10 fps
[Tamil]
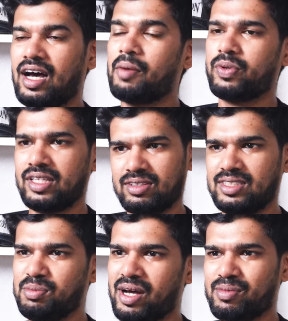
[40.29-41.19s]
அப்போ இதை
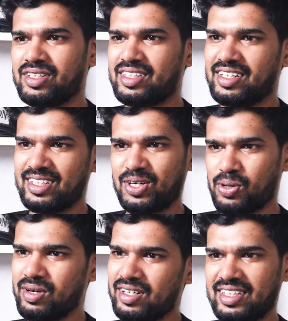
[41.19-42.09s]
வச்சு பார்க்கும்போது தெரியுது
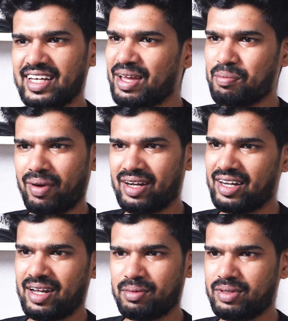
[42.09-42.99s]
கோல்டு தான் இங்கே
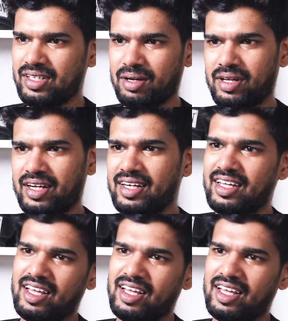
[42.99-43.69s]
மேட்ரு அப்படின்ற மாதிரி